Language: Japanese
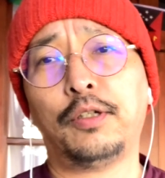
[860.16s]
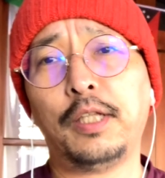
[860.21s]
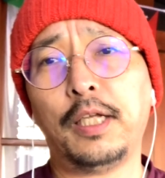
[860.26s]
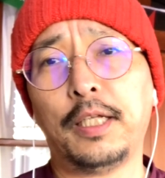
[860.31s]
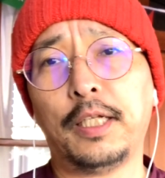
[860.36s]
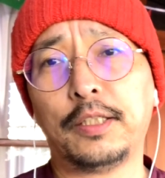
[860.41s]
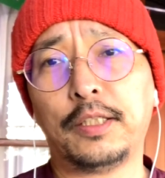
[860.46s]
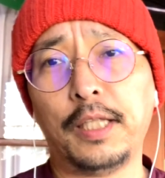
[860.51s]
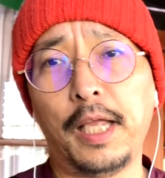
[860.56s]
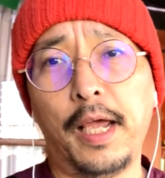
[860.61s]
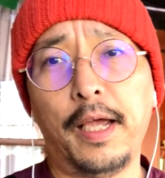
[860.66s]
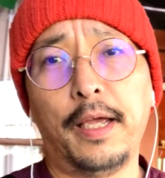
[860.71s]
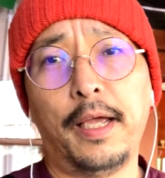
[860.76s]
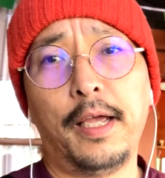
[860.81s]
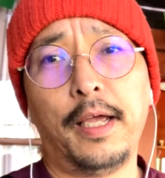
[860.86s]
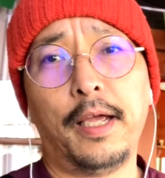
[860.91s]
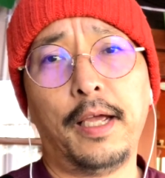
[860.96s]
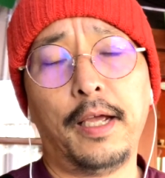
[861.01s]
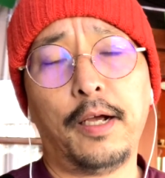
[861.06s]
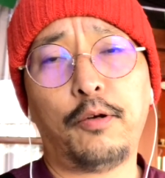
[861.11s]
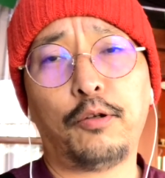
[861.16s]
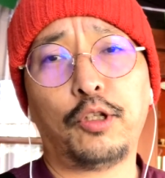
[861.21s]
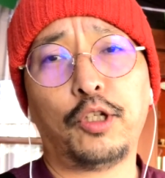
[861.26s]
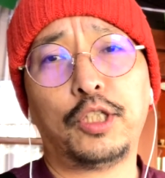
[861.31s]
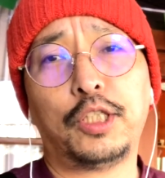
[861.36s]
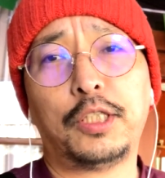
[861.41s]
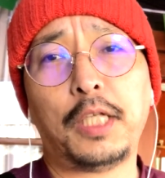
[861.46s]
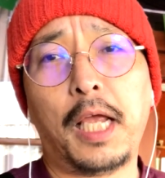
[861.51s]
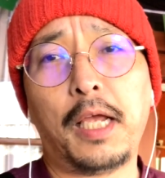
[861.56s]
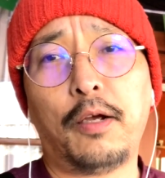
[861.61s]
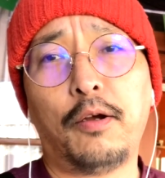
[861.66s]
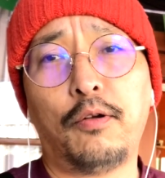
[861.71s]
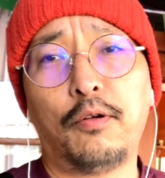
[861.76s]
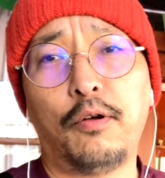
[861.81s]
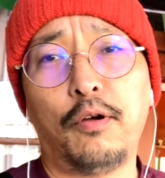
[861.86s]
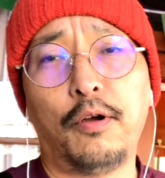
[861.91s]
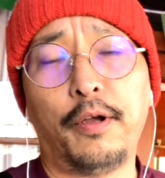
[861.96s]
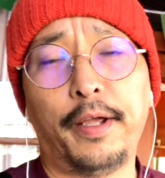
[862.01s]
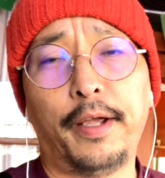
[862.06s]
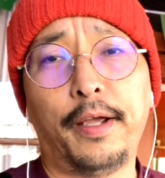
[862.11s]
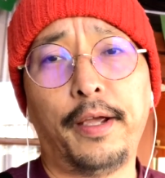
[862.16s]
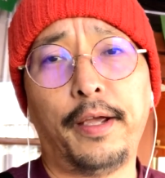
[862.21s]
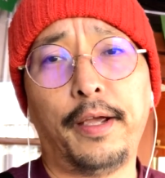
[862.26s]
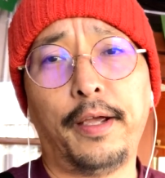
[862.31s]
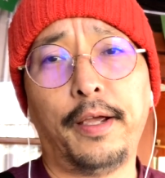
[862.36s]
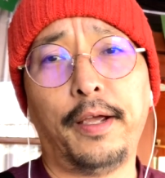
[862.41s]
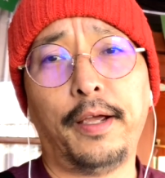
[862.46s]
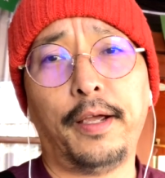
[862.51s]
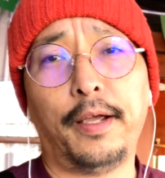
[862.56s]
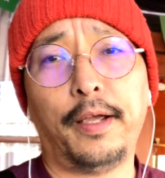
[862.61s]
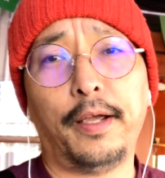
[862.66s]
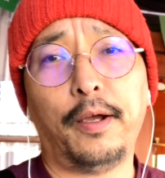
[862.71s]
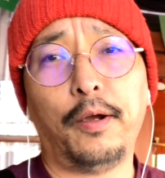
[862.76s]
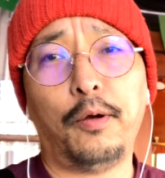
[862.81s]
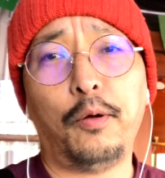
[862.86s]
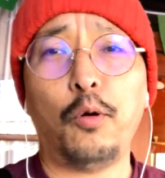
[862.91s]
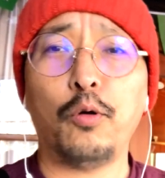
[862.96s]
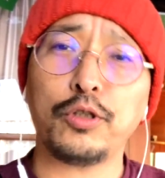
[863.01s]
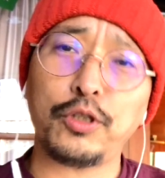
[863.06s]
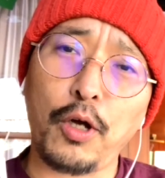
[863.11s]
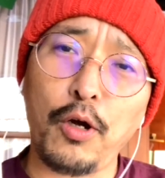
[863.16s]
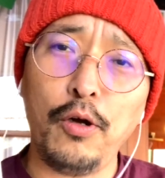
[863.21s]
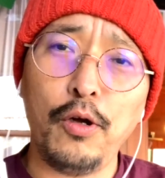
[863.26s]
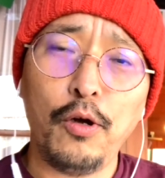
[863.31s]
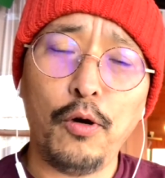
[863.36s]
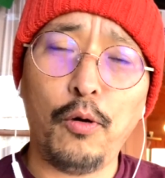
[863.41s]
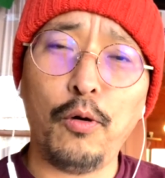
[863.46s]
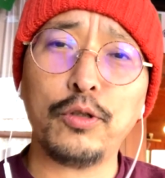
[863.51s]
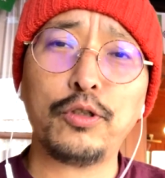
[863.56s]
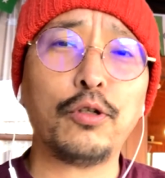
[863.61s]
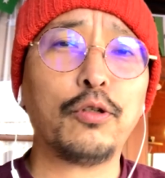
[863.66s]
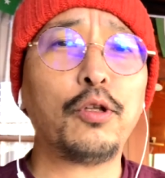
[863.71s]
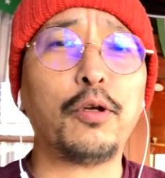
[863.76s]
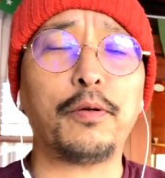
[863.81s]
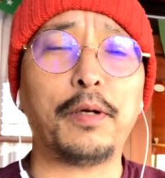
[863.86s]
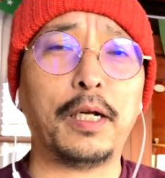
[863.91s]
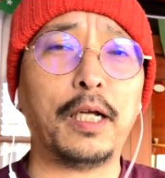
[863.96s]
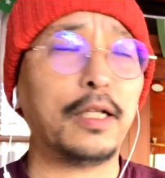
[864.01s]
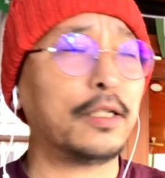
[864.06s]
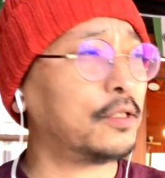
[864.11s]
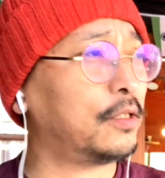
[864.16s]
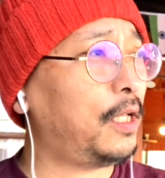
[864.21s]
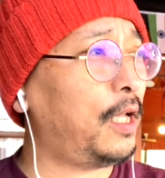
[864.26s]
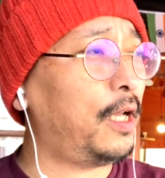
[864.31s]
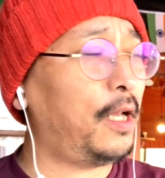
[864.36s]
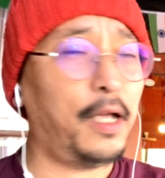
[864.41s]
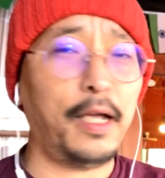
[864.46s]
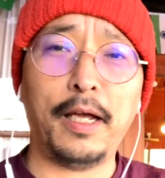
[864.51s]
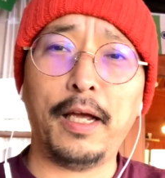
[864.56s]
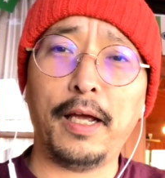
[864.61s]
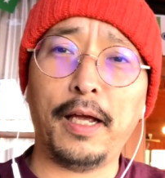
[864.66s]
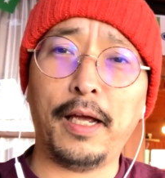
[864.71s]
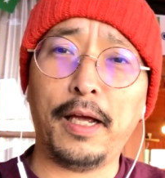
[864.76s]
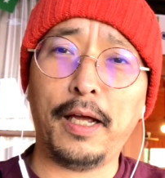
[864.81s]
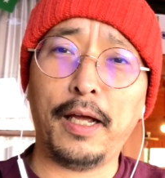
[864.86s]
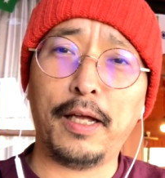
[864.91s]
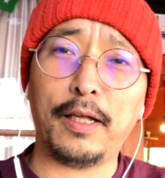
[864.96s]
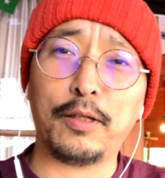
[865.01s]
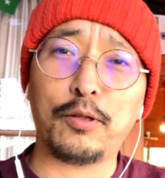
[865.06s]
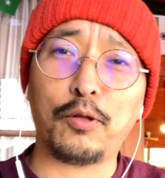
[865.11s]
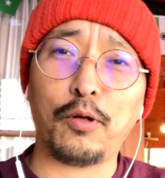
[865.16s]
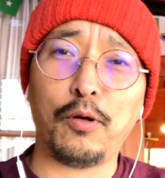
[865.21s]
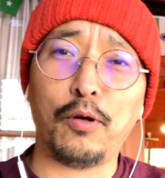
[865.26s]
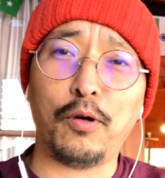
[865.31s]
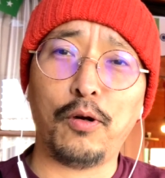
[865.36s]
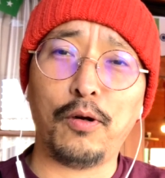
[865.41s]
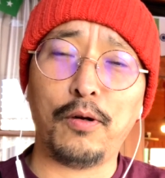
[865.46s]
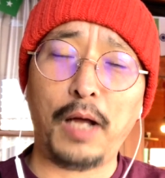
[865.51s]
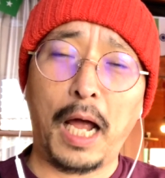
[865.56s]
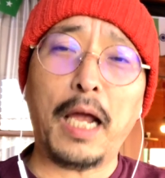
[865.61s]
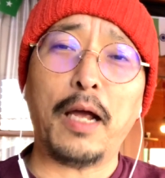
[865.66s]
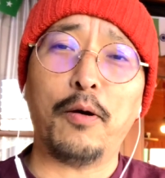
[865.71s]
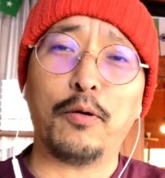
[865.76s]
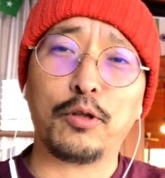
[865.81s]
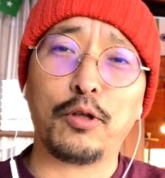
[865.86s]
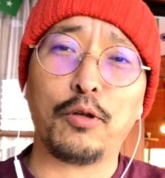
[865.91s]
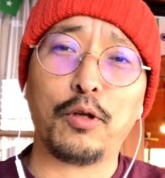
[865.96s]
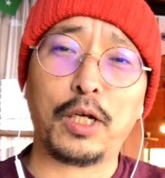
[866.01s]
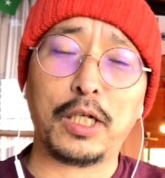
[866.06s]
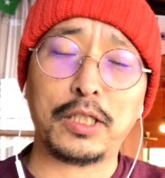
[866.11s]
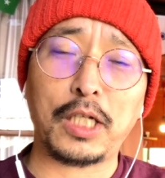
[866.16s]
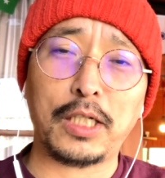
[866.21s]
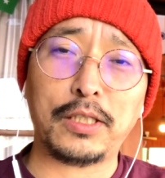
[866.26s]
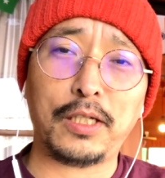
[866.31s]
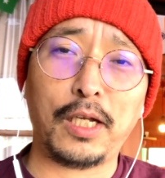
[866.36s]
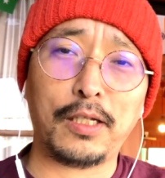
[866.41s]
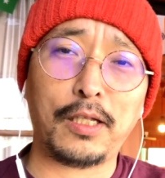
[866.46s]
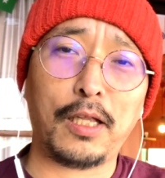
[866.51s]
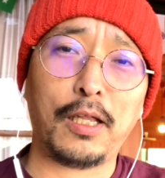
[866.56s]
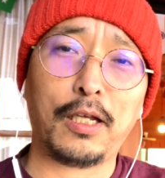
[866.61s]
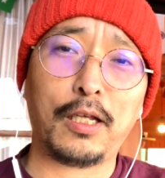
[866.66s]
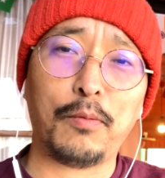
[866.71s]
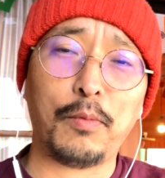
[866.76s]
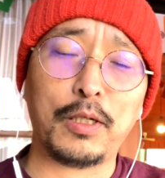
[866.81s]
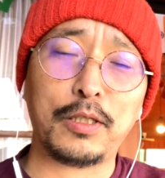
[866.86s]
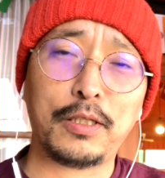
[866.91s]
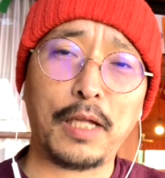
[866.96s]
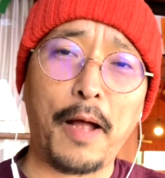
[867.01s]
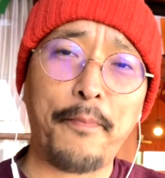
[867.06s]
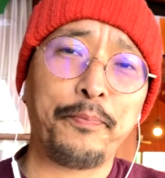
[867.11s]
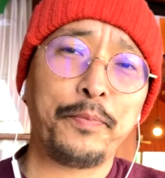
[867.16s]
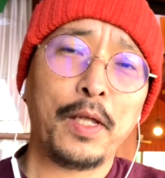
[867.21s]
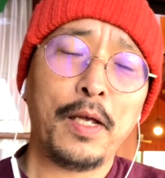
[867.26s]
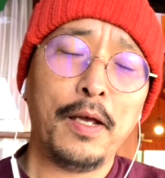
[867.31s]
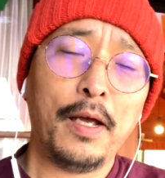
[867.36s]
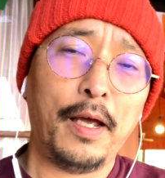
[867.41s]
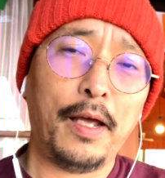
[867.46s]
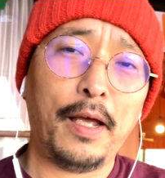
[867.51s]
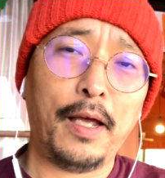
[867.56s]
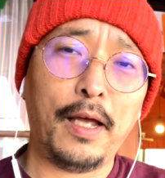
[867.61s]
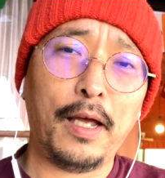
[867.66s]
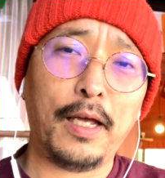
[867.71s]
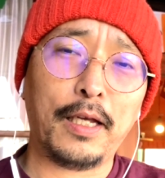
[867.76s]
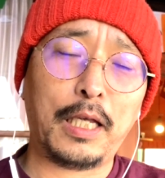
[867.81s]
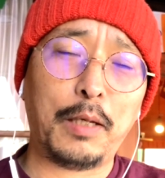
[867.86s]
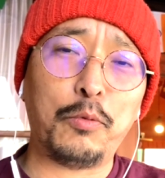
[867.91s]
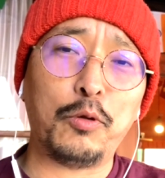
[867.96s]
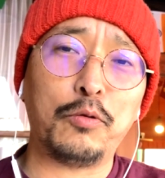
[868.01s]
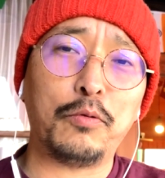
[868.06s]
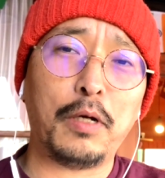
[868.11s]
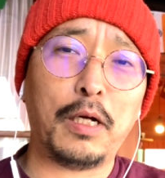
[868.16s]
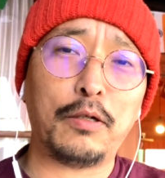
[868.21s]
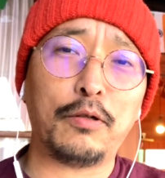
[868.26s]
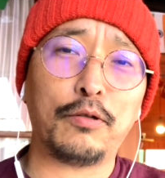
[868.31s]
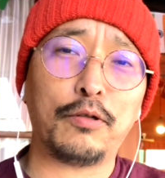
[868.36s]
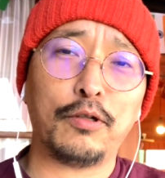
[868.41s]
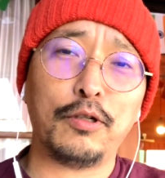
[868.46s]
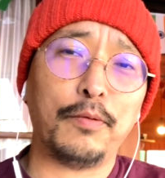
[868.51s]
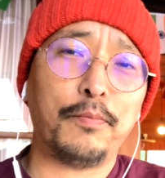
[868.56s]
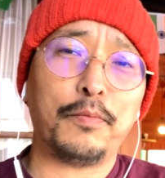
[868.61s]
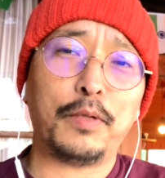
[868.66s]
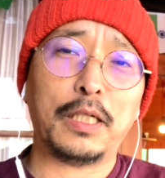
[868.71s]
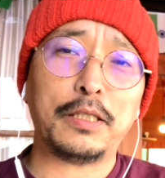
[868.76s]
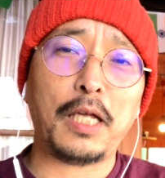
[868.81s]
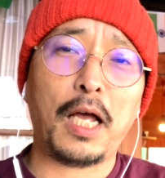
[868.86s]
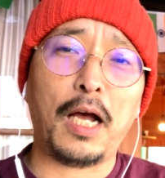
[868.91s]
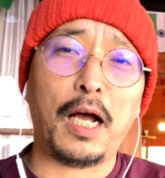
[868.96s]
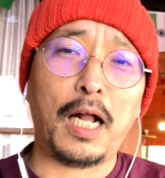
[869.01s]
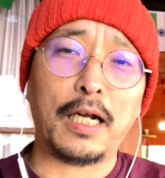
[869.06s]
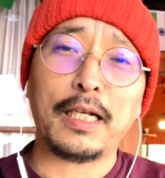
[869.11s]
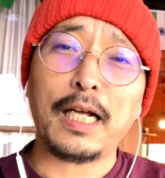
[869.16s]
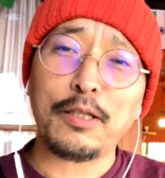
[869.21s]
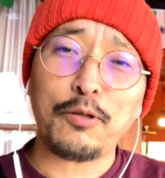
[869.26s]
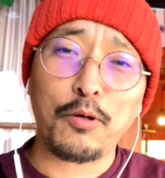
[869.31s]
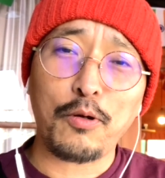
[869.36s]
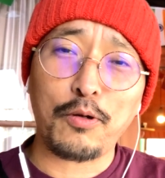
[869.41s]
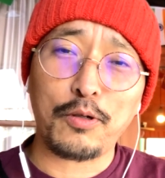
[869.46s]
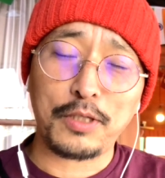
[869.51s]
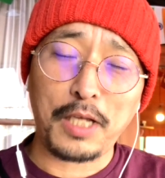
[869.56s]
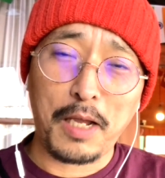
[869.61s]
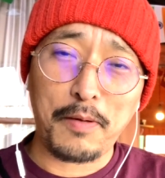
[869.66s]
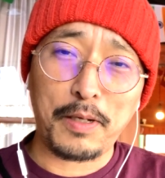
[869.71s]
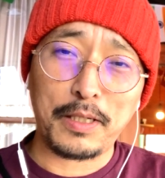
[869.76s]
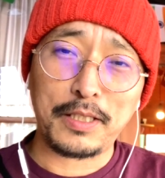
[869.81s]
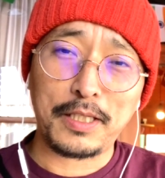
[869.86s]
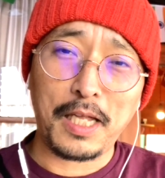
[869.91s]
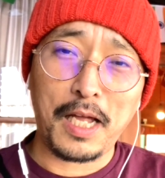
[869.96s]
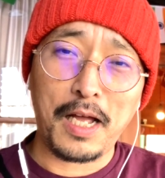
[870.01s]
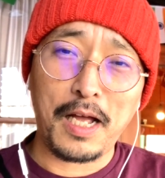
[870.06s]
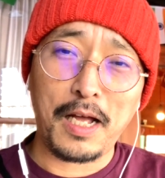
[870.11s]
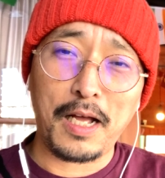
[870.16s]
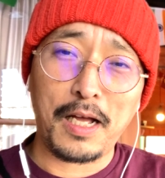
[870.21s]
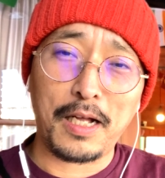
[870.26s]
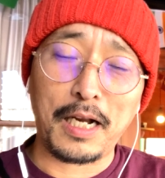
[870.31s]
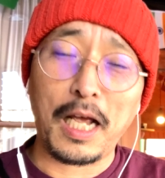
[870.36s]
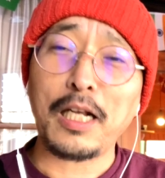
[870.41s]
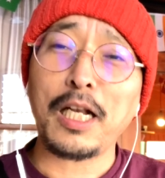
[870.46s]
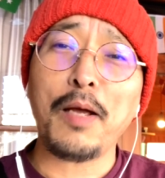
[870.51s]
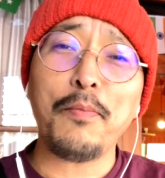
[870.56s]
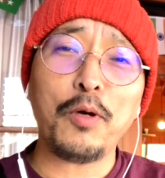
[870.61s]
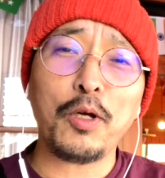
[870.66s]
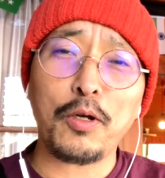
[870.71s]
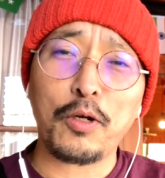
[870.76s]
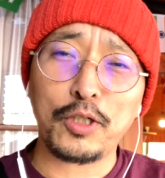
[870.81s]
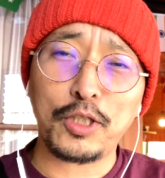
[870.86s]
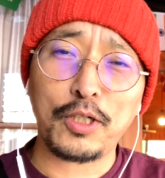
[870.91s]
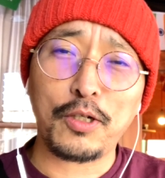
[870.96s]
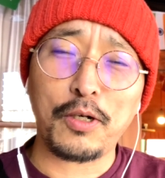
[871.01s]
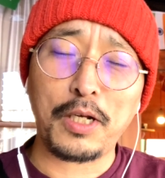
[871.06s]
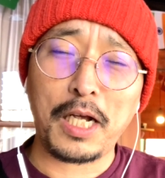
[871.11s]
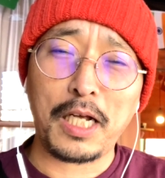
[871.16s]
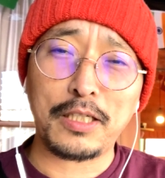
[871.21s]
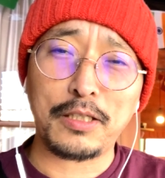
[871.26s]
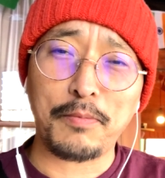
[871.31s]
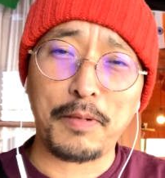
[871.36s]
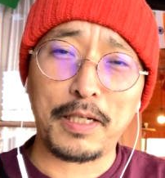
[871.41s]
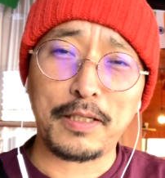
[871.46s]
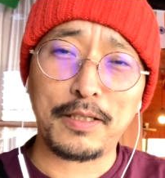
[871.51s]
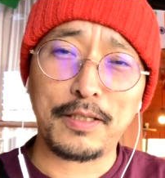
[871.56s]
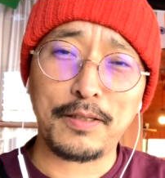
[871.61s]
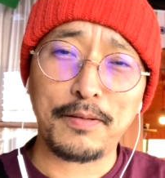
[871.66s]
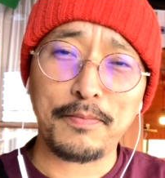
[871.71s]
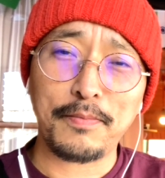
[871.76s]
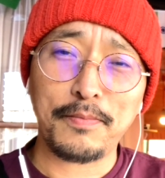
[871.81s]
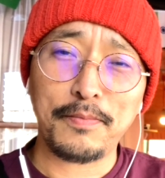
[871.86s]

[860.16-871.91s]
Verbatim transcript: れでですね、えー、今年最後の、えー、放送放送と言わないですね、えーと、はい、お届けさせていただきました。えー、気分がルルル。皆さんありがとうございました。来年もよろしくお願いします。